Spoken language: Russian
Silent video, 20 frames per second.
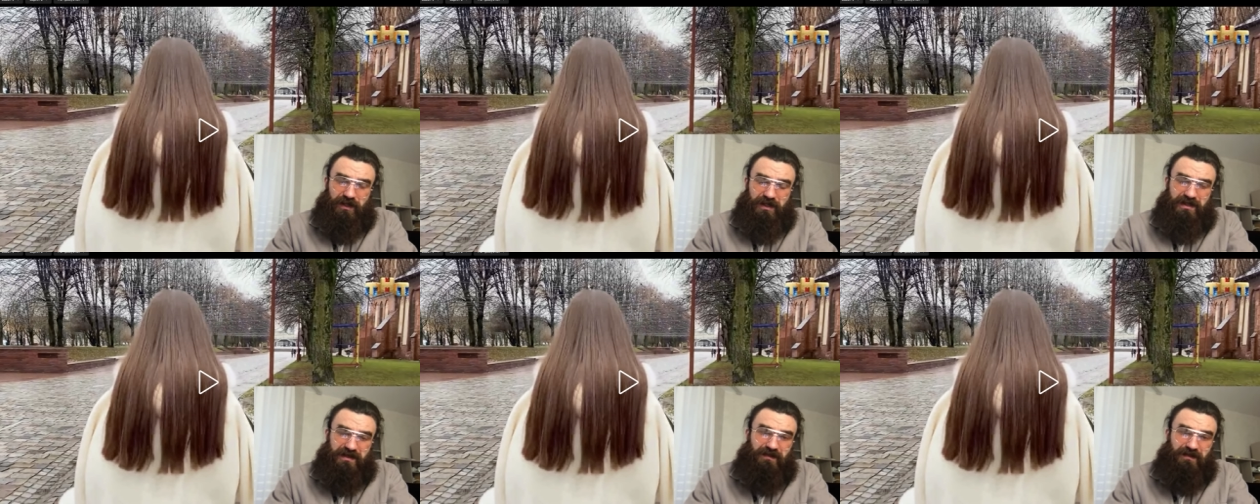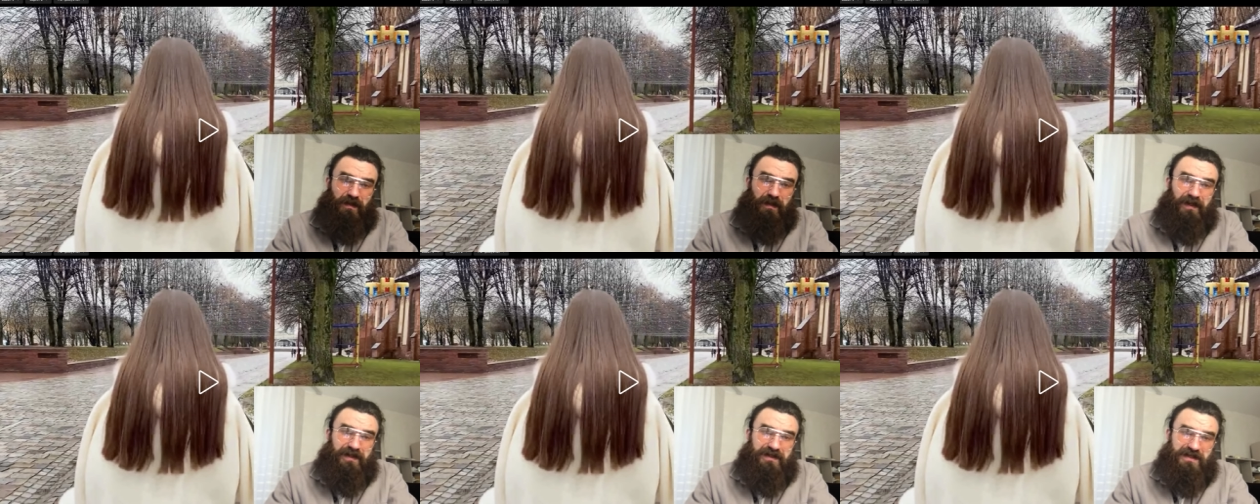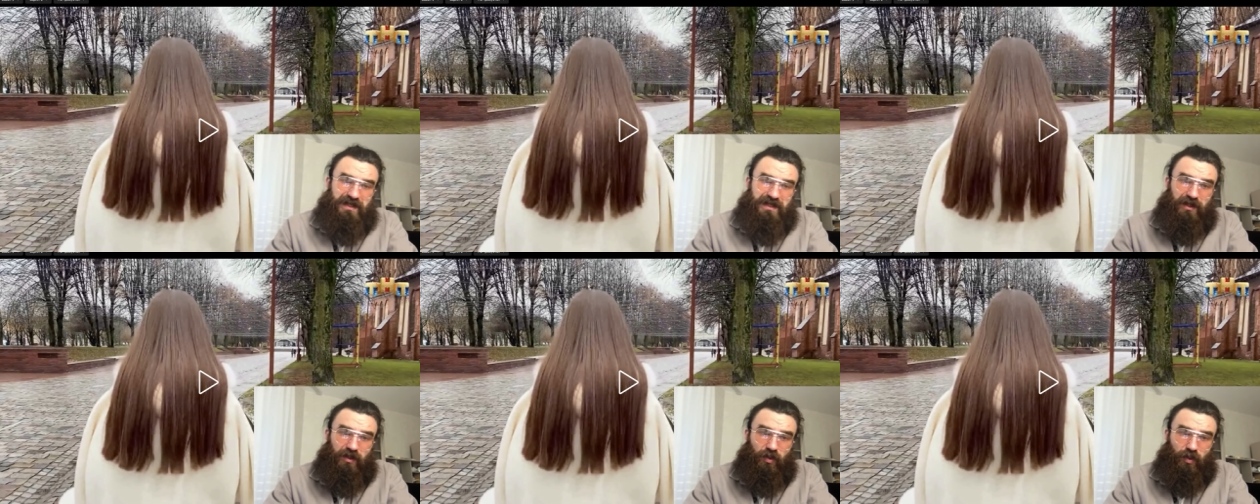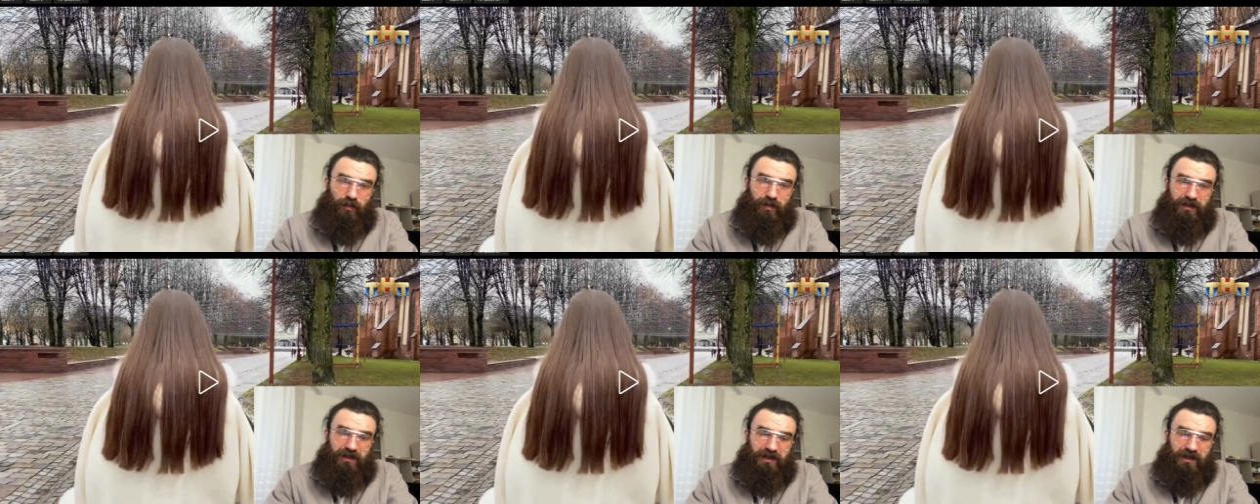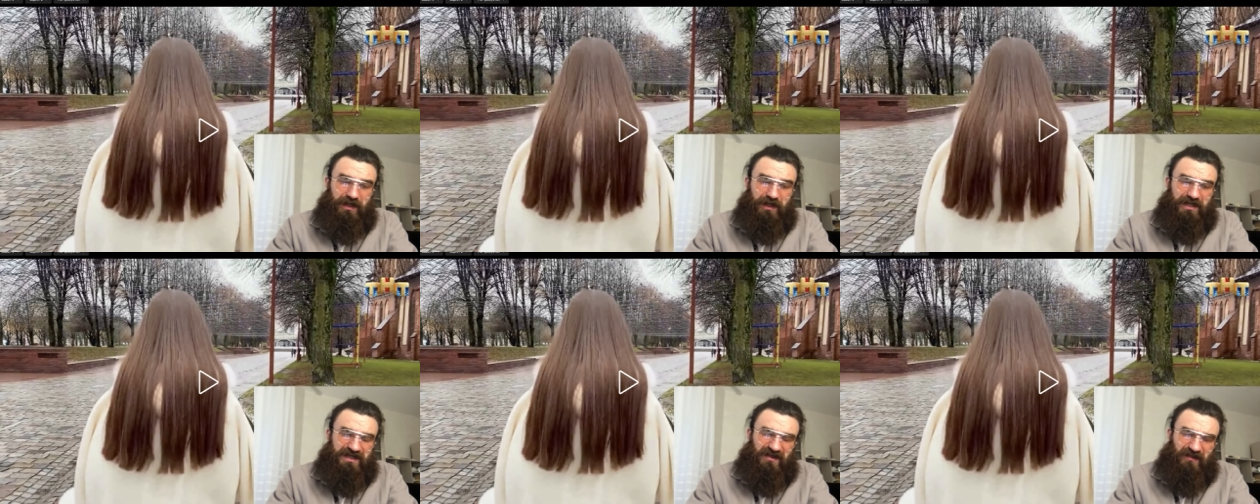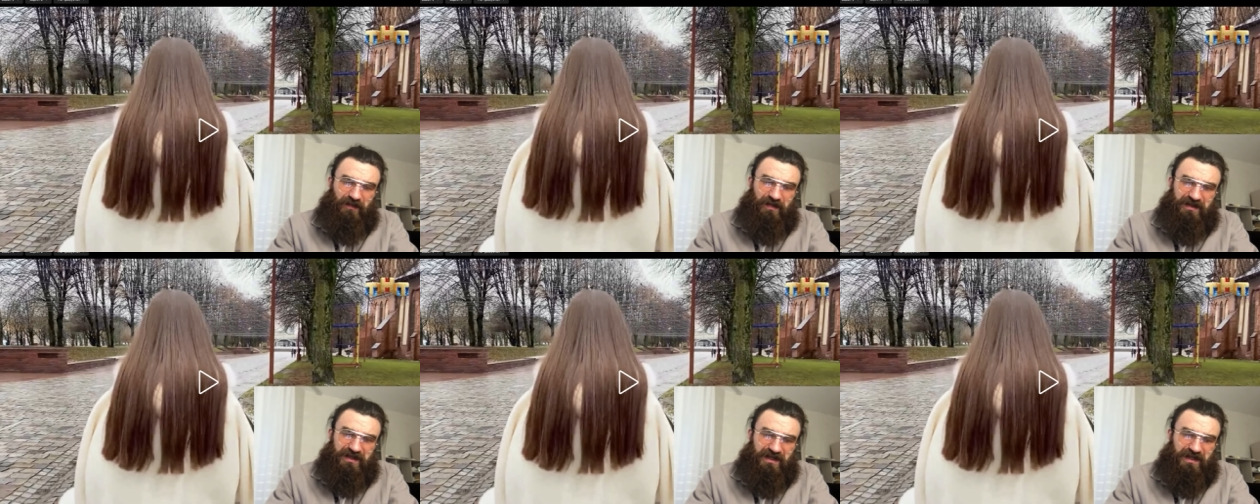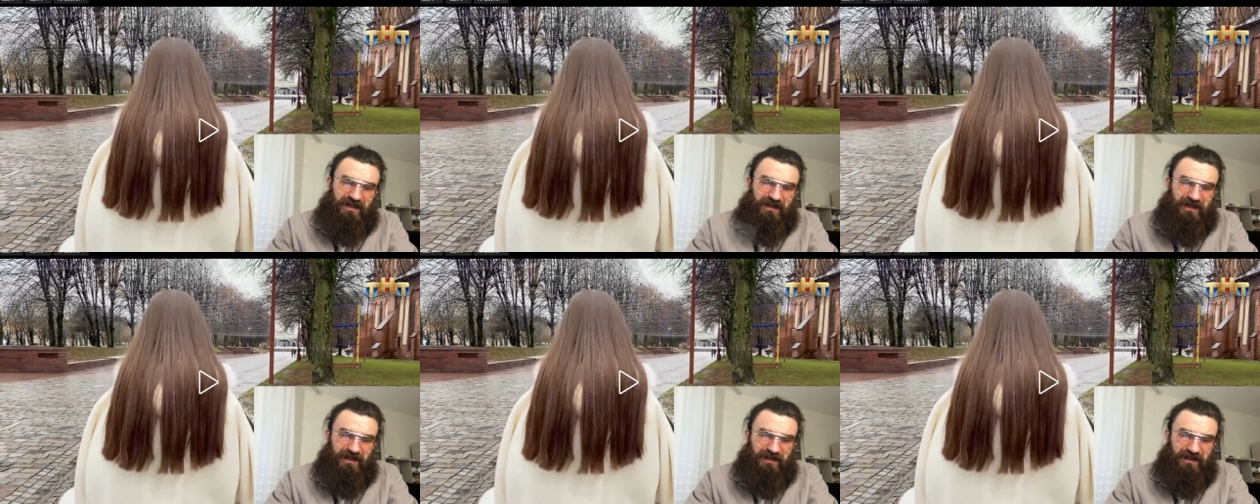есть библиотека опыта, есть совпадение